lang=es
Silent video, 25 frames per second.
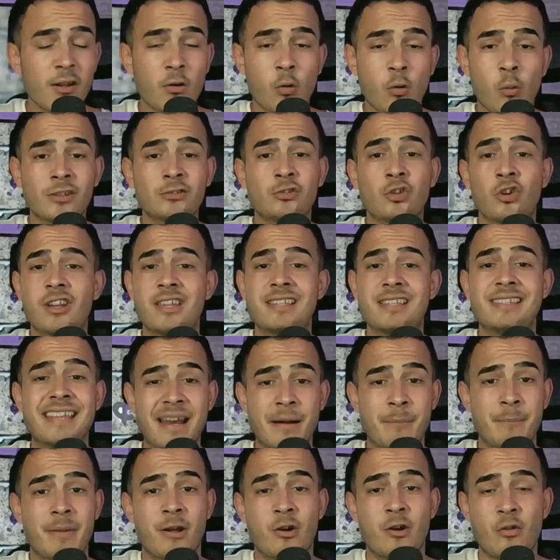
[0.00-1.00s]
¿Cuántos
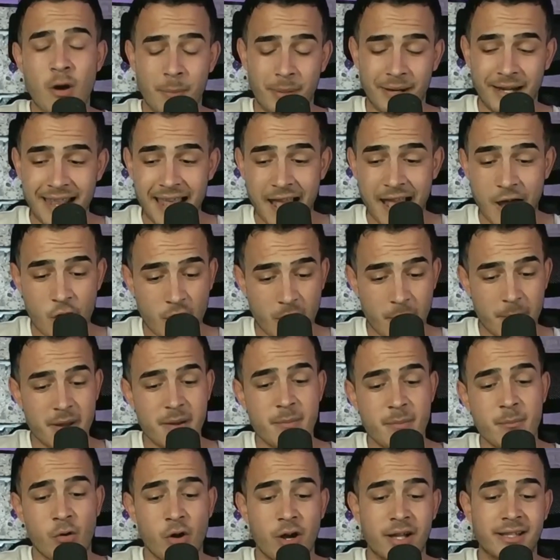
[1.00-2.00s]
quisieran ver una pelea ahora
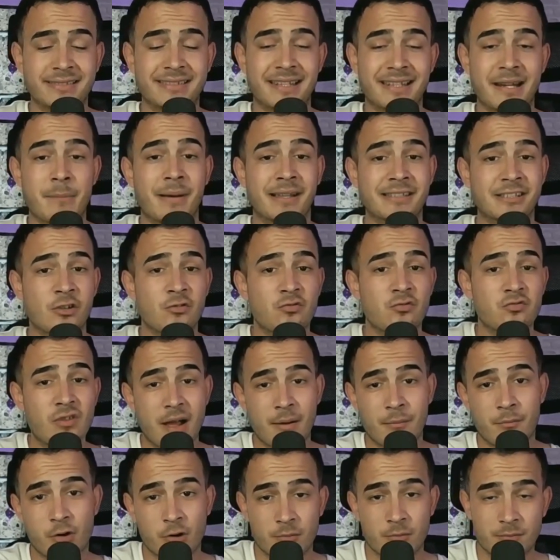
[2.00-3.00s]
mismo entre Mateus
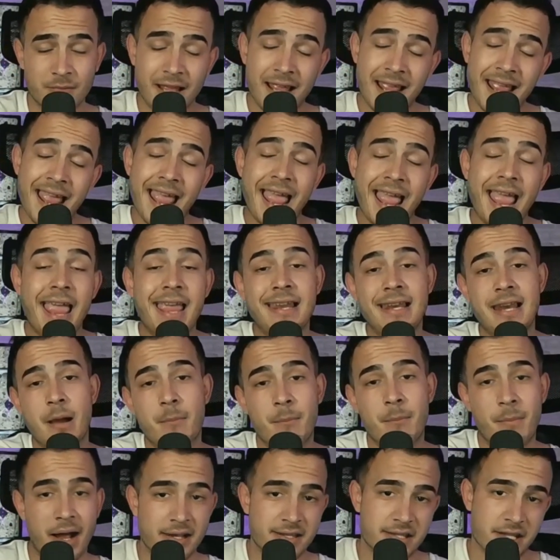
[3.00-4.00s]
Gamrop e
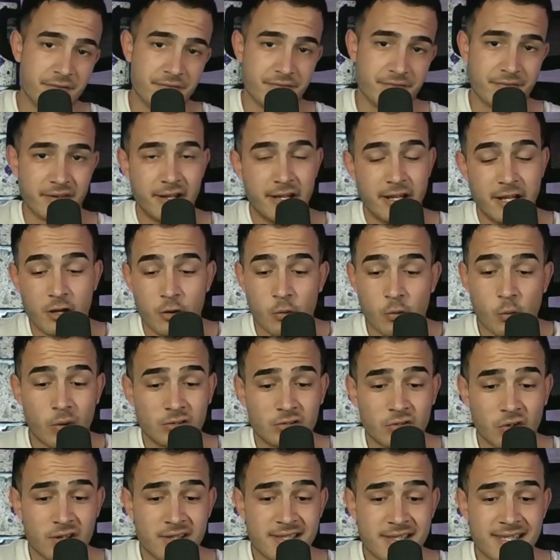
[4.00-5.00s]
Islam Magachev?
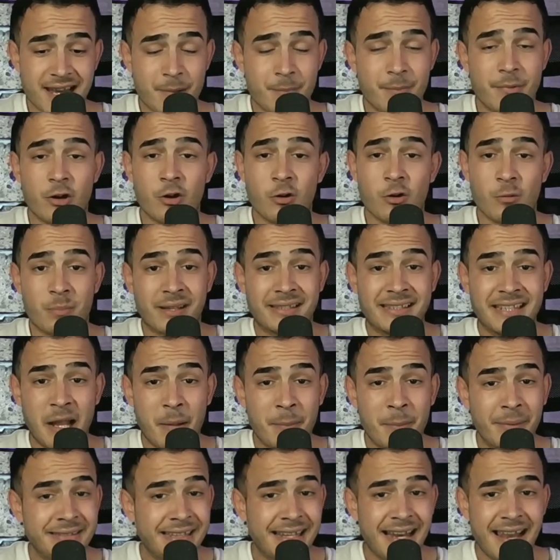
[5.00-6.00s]
¿Cuántos quisieran verlo?
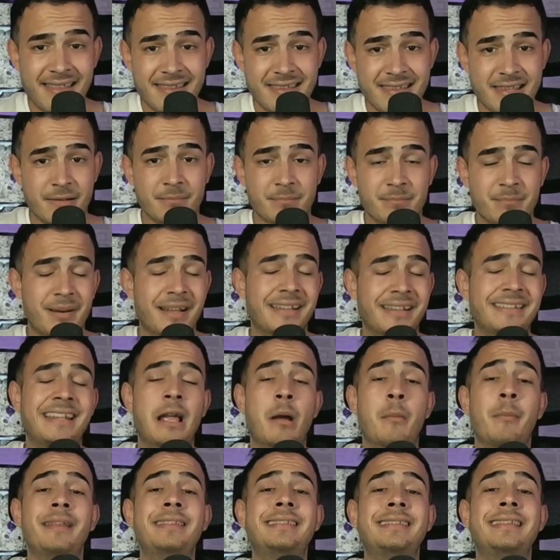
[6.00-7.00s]
Prácticamente nadie.
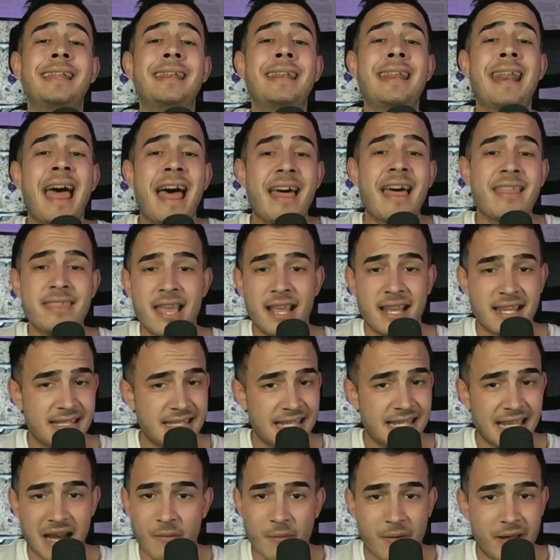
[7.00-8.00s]
Prácticamente nadie
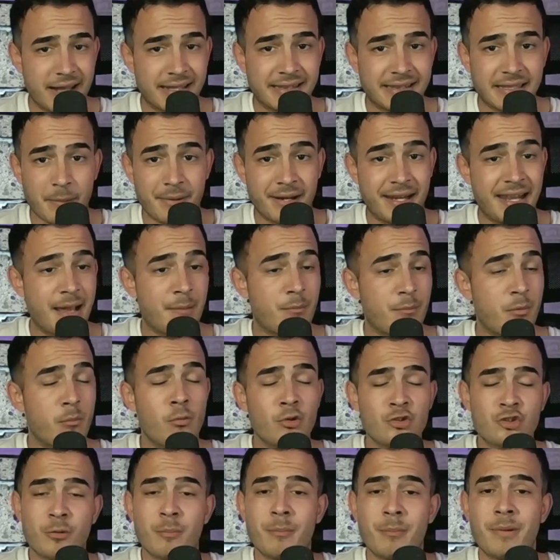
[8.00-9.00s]
quisiera ver esta pelea, por
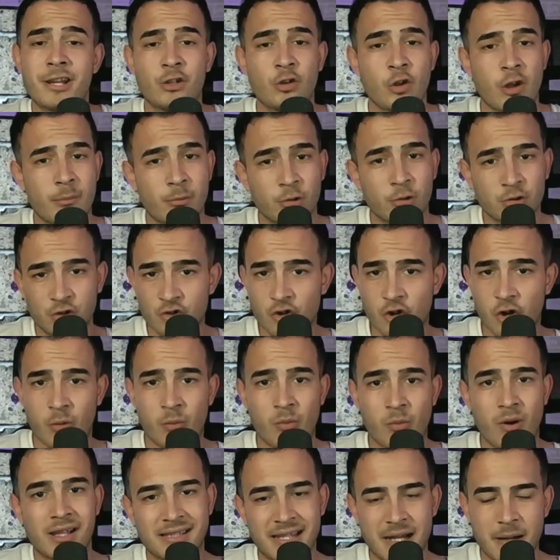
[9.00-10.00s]
muchos méritos deportivos que
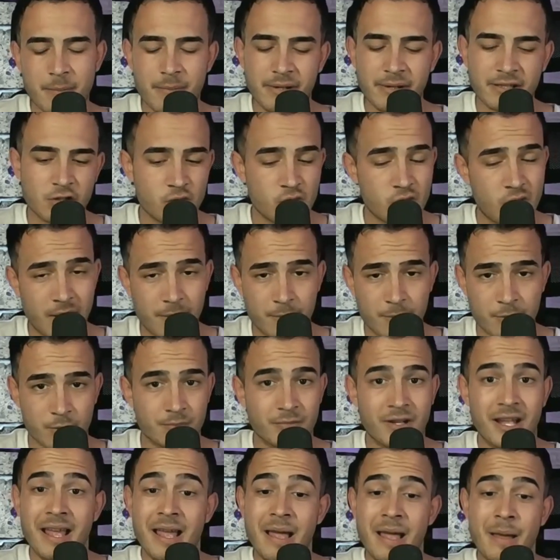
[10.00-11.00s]
pueda tener Mateus Gamrop.
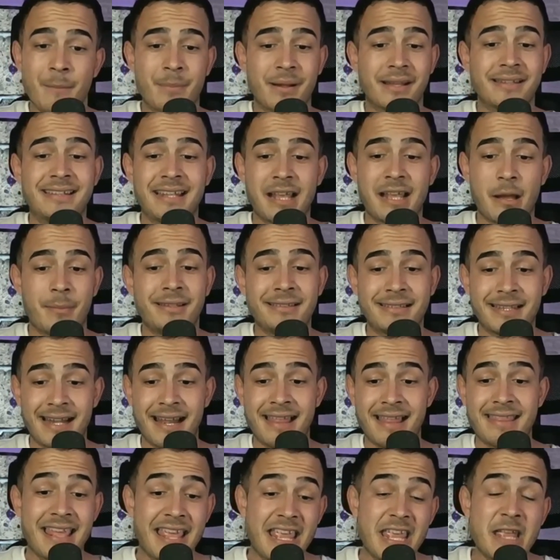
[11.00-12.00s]
Prácticamente
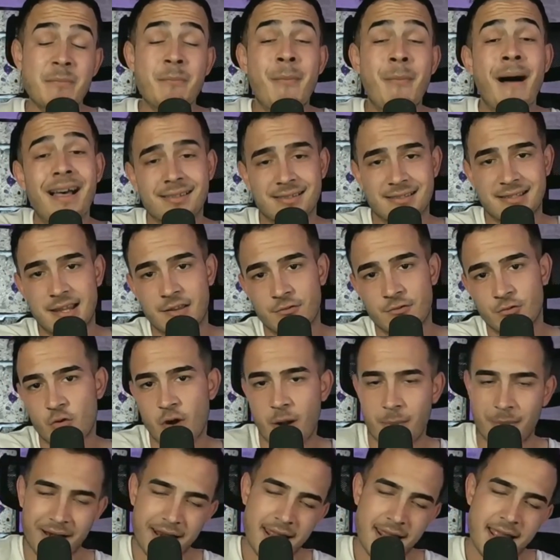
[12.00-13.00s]
nadie. Y más siendo
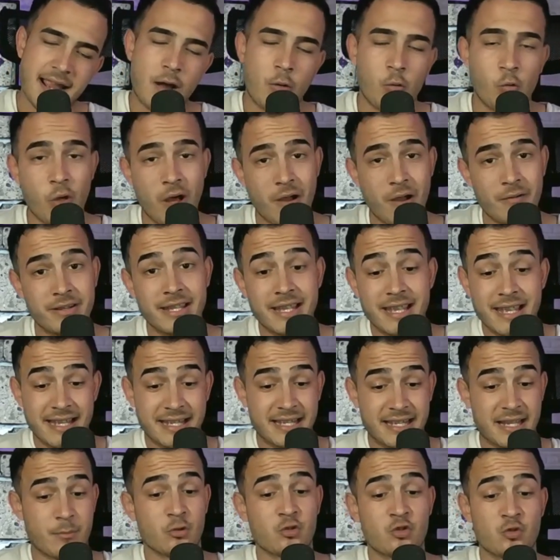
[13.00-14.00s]
una pelea en Abu Dhabi,
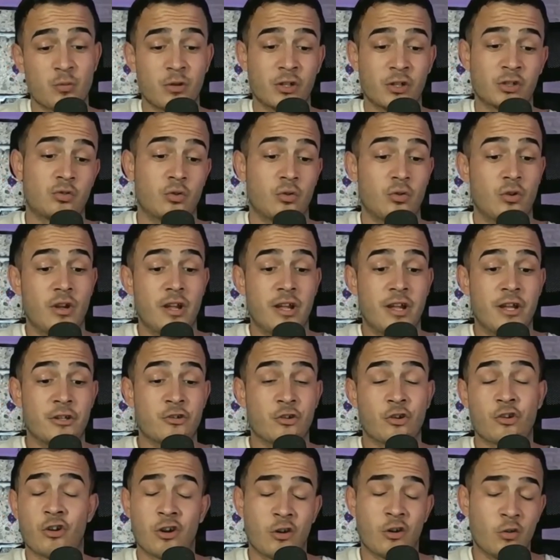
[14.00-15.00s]
que por supuesto,
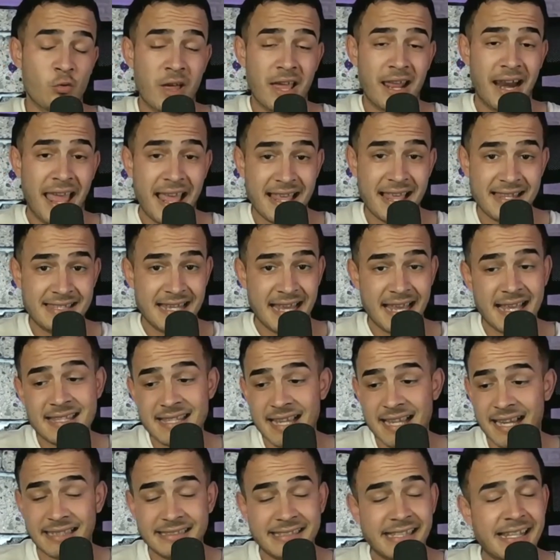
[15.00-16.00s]
yo creo que una de las
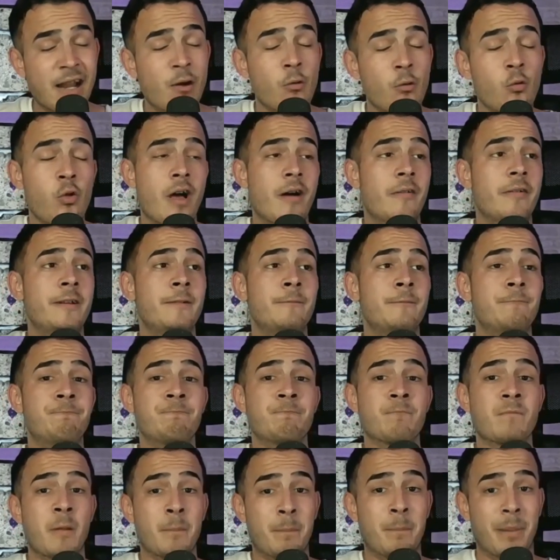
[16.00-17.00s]
exigencias que tiene Abu Dhabi
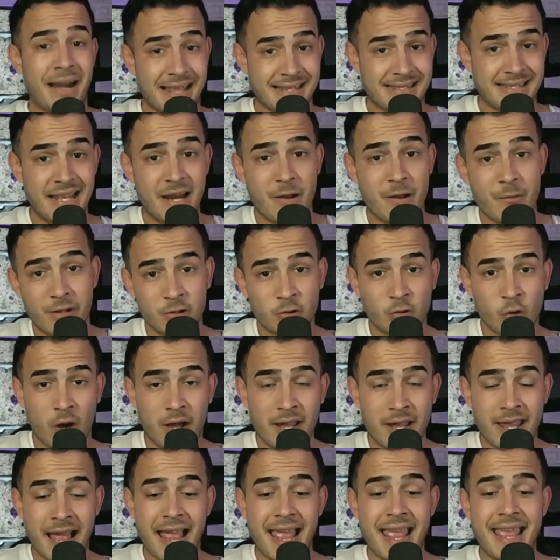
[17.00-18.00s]
para hacer eventos
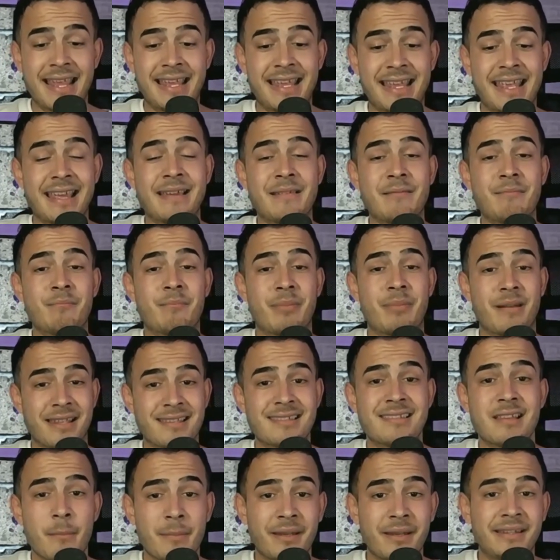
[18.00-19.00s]
allá es que
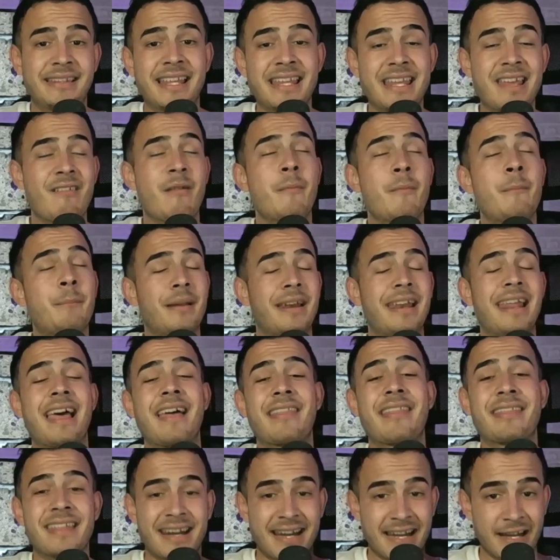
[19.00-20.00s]
precisamente lleven
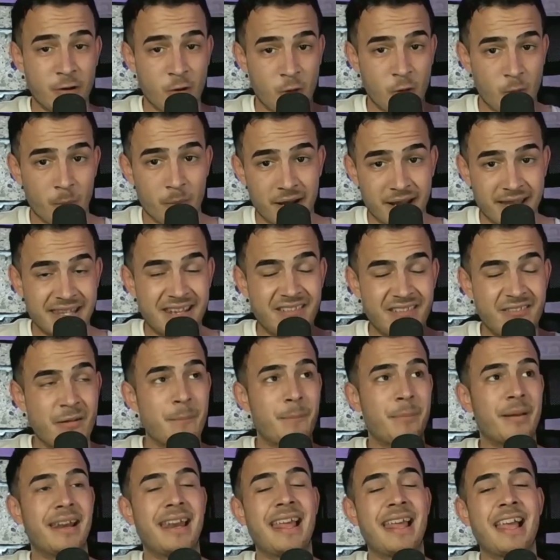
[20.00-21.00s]
peleas de renombre,
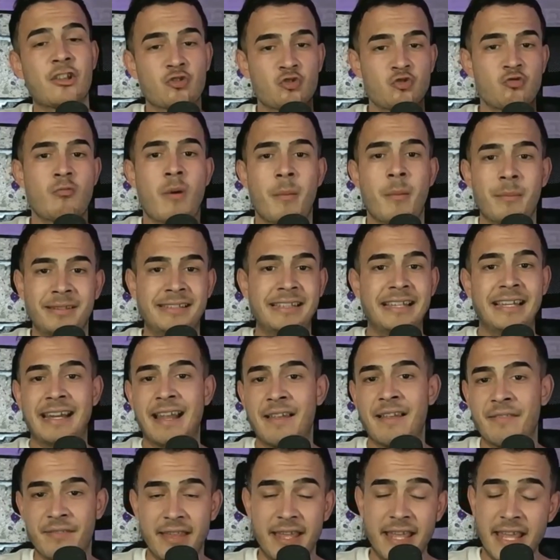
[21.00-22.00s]
lleven peleas sumamente
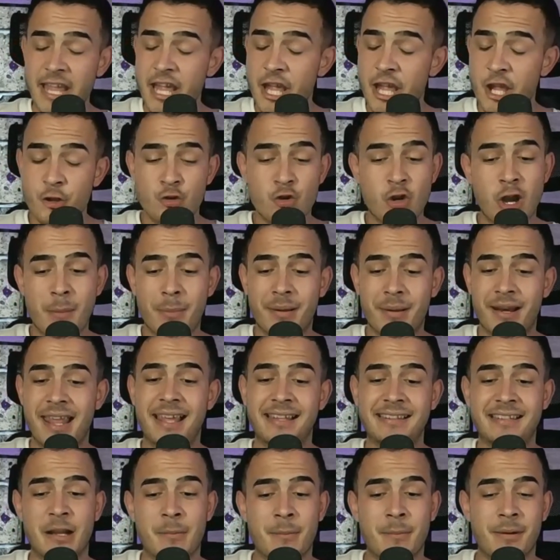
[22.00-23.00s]
grandes. Y una pelea
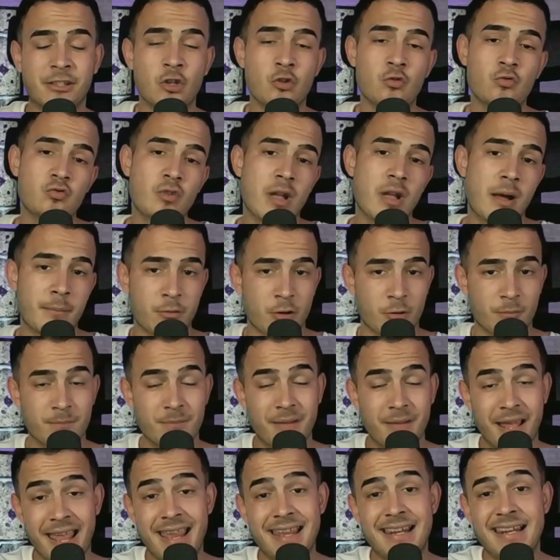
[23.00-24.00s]
entre Mateus Gamrop
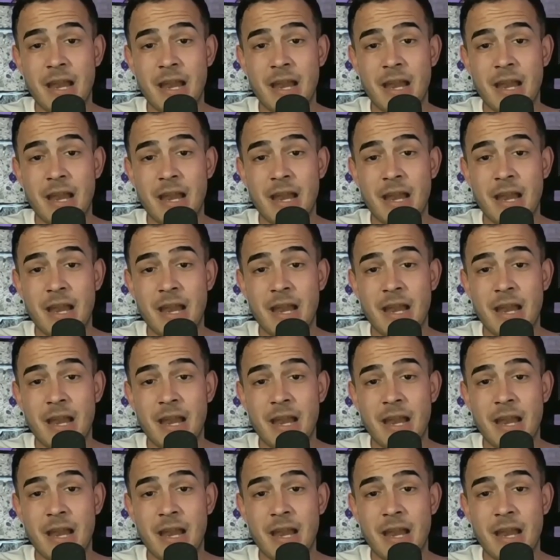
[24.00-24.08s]
e